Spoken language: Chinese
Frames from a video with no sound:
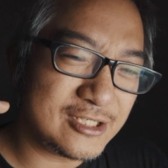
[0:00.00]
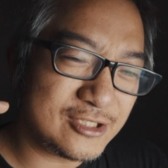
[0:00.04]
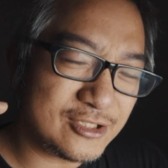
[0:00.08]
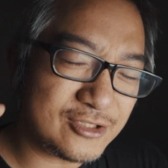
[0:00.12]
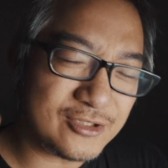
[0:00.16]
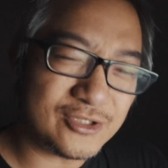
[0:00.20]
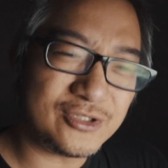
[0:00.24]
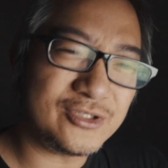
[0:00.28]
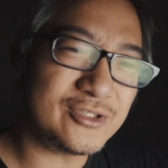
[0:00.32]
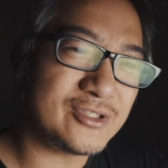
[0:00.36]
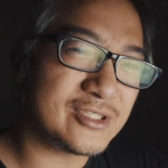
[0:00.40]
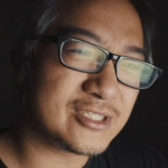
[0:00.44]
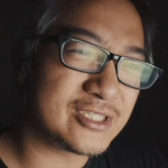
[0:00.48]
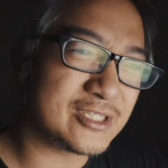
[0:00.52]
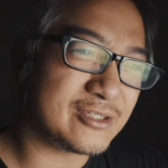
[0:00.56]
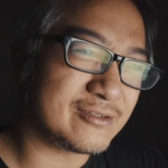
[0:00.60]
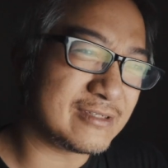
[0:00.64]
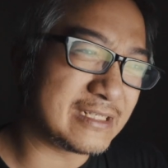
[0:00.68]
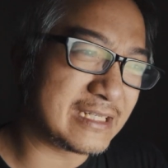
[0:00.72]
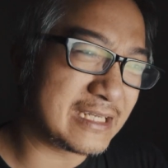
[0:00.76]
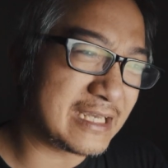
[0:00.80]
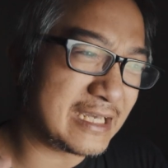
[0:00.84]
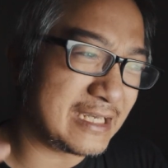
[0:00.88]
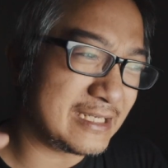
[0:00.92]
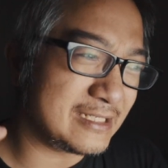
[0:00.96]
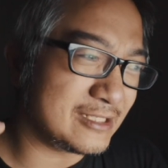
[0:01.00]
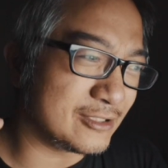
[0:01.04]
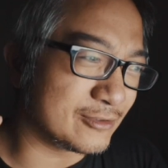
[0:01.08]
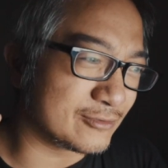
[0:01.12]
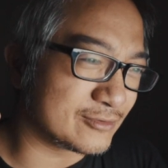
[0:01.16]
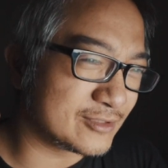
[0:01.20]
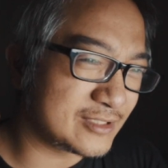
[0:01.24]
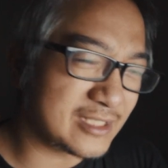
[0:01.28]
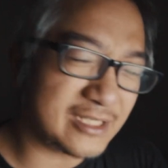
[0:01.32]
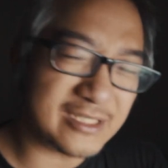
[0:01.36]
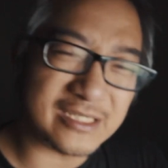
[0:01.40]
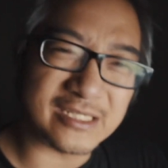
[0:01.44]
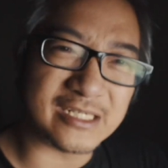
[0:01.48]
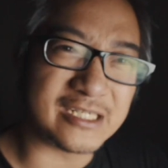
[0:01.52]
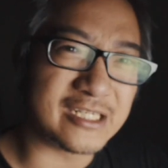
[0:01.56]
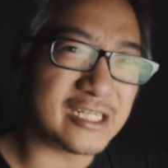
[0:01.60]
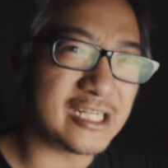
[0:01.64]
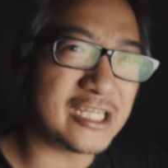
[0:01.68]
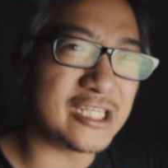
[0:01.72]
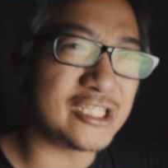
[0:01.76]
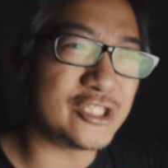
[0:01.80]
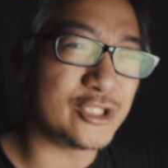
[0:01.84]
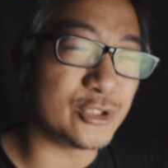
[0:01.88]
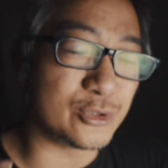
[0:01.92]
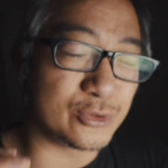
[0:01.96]
YouTube 的时候，你可以有任何
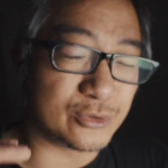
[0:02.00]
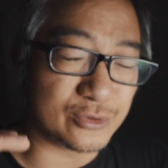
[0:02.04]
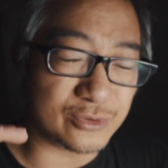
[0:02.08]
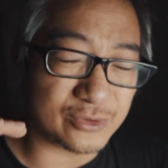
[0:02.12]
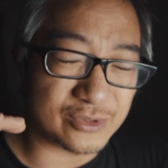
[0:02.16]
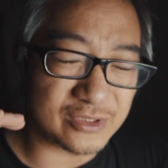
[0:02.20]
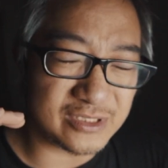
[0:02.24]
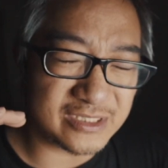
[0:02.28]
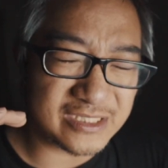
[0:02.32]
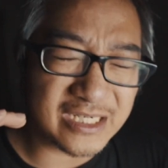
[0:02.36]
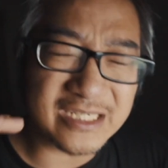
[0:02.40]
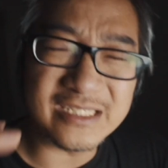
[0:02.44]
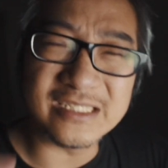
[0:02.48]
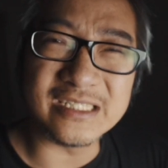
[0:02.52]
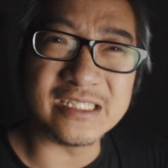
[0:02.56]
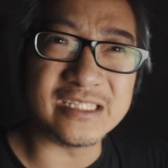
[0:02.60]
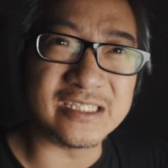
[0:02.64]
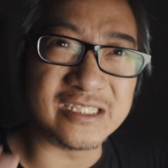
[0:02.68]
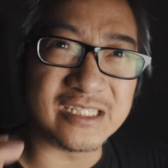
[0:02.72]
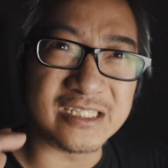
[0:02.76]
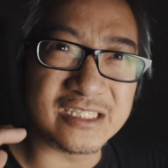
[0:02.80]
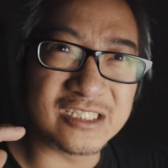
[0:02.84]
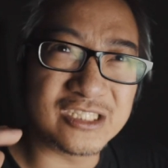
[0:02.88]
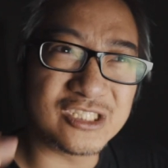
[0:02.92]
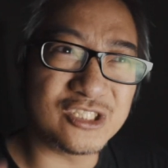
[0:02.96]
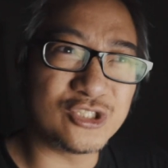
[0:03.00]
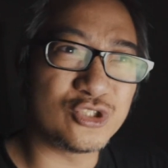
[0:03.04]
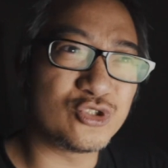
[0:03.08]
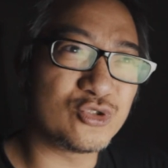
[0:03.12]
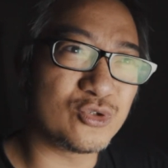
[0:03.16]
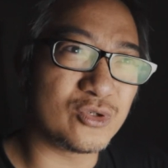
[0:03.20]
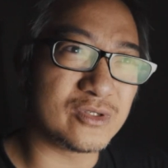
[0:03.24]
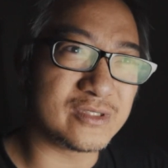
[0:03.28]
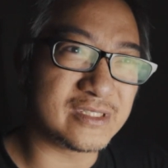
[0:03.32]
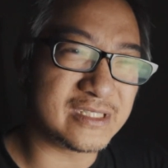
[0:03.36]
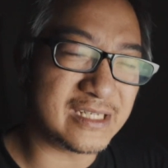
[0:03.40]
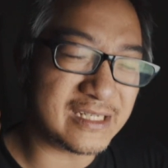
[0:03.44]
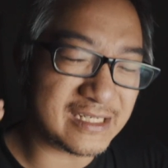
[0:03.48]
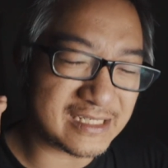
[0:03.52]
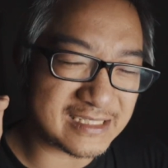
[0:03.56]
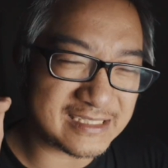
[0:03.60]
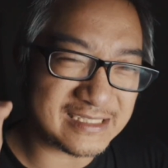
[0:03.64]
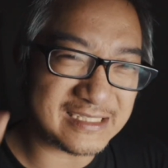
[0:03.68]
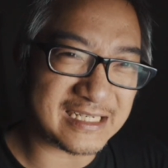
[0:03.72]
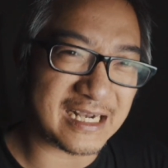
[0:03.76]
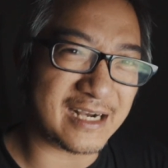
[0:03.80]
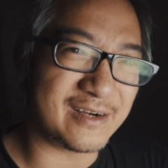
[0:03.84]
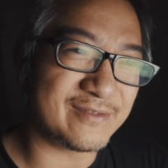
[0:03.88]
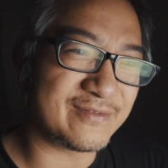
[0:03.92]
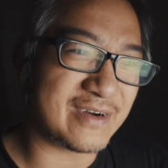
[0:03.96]
内容、任何的制作、任何
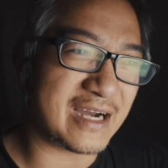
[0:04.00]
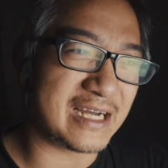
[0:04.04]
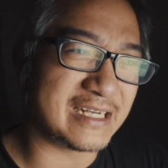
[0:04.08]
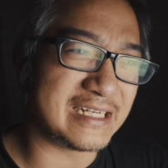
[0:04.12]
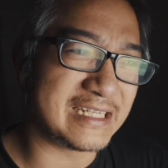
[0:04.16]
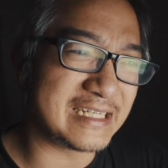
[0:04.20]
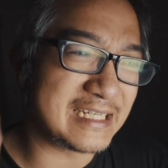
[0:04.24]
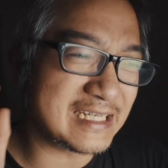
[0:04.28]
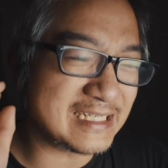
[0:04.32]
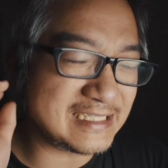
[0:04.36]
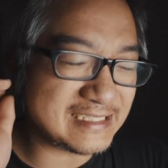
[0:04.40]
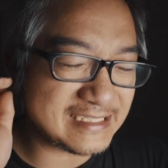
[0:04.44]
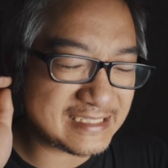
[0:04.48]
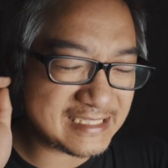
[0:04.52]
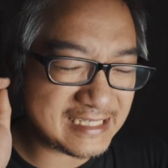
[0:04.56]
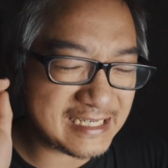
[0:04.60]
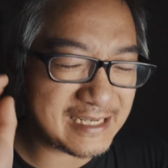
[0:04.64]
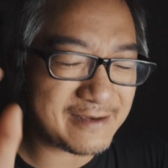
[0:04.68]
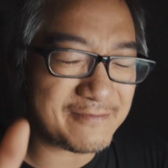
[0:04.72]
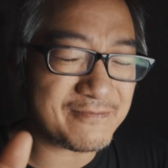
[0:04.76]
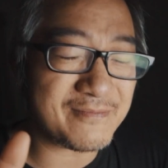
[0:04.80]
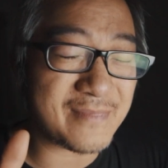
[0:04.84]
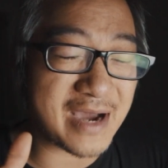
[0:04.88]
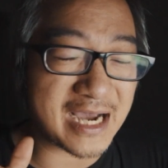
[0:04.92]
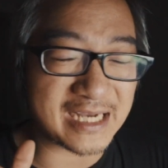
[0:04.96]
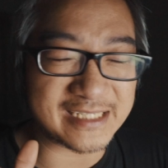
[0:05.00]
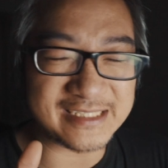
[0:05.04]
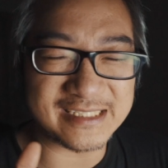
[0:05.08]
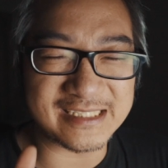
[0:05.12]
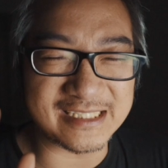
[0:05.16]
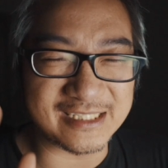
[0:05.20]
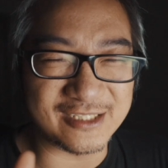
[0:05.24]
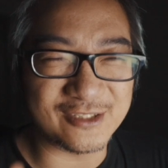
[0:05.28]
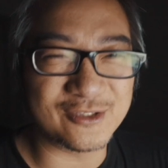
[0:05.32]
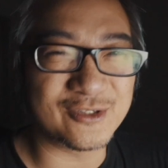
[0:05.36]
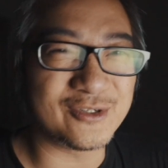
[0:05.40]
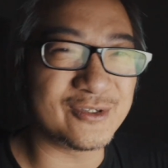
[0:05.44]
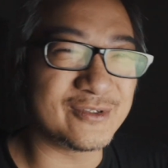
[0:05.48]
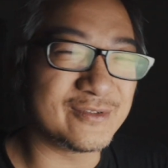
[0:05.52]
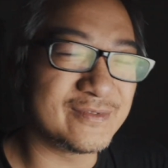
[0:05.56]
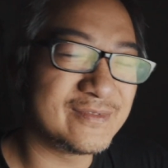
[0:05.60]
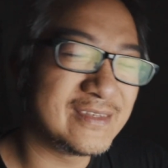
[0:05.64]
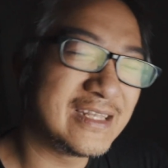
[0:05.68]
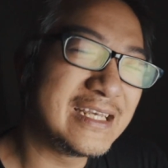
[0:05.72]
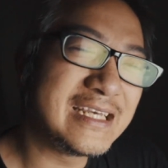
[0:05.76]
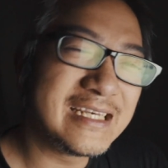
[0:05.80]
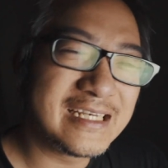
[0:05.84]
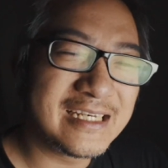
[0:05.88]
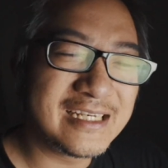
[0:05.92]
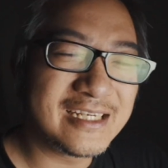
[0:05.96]
想法，你可以天马行空。
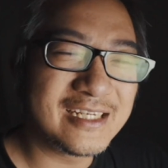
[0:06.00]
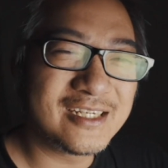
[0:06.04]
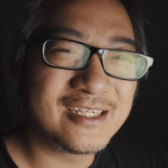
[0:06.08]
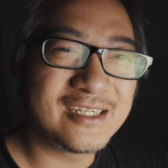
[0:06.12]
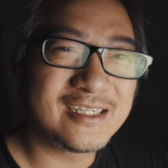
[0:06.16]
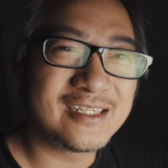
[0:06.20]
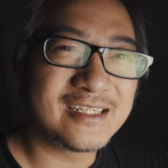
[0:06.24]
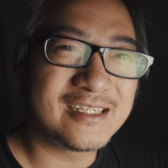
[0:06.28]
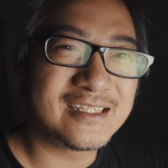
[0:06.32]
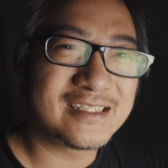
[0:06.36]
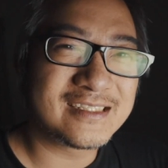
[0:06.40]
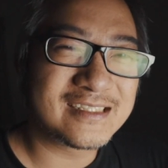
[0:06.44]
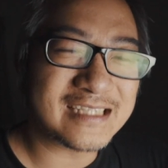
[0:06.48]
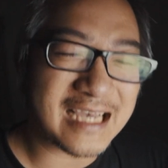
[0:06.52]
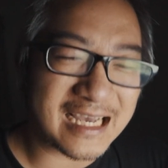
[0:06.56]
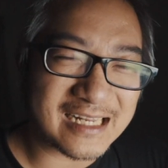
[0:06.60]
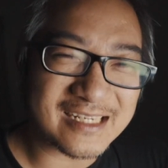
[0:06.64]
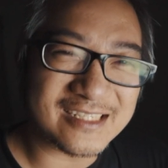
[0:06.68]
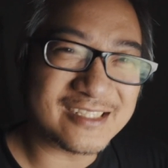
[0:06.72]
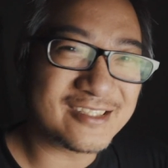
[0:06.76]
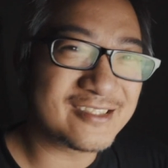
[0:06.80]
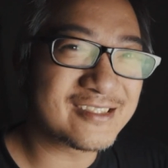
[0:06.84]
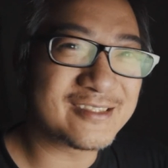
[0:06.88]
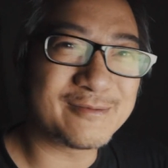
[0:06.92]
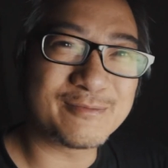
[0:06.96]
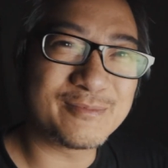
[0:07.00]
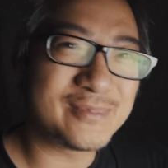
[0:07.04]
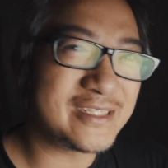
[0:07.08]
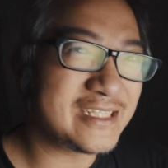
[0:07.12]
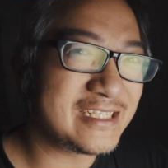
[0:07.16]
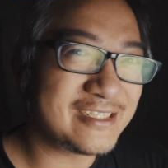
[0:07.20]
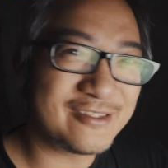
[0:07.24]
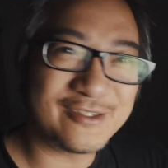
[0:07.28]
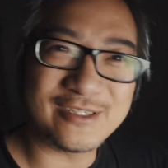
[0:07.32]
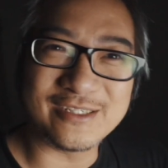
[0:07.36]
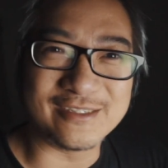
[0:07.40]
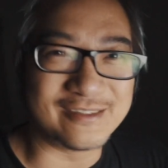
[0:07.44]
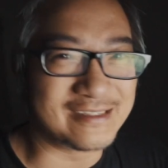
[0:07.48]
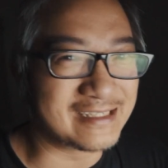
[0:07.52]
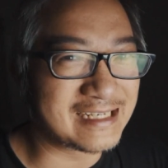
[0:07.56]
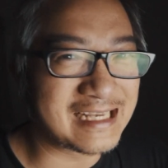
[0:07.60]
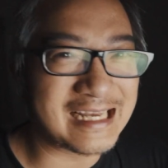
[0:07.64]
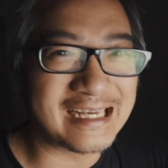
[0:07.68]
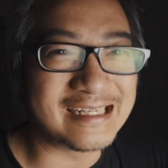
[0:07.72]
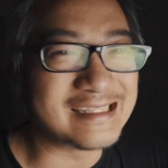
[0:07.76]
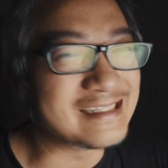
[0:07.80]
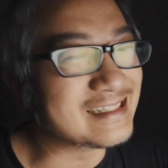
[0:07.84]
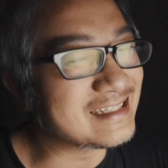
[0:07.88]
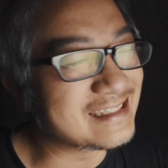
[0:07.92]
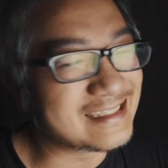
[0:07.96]
差的就是不一定会有人
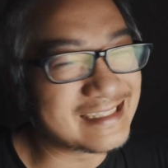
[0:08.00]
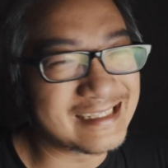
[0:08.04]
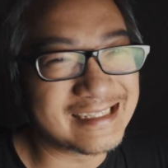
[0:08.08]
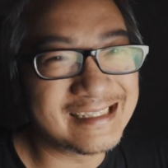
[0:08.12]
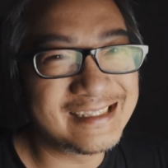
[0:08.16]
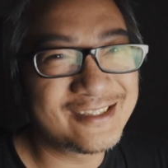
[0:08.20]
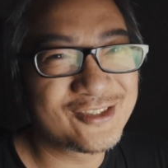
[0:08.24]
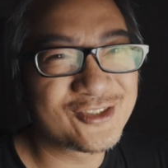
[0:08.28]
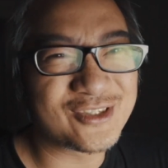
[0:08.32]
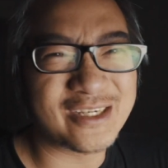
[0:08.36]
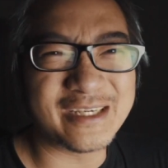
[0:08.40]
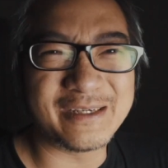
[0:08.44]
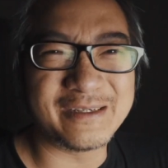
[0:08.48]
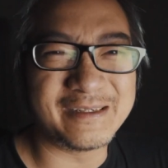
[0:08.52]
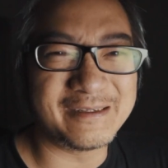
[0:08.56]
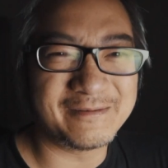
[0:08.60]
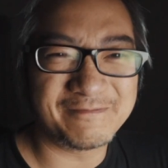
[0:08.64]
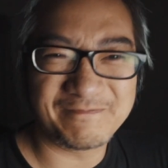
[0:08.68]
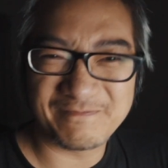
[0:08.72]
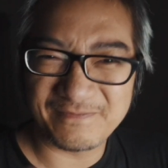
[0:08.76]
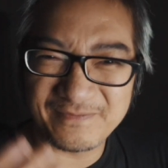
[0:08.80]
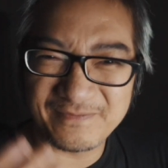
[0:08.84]
看而已。所以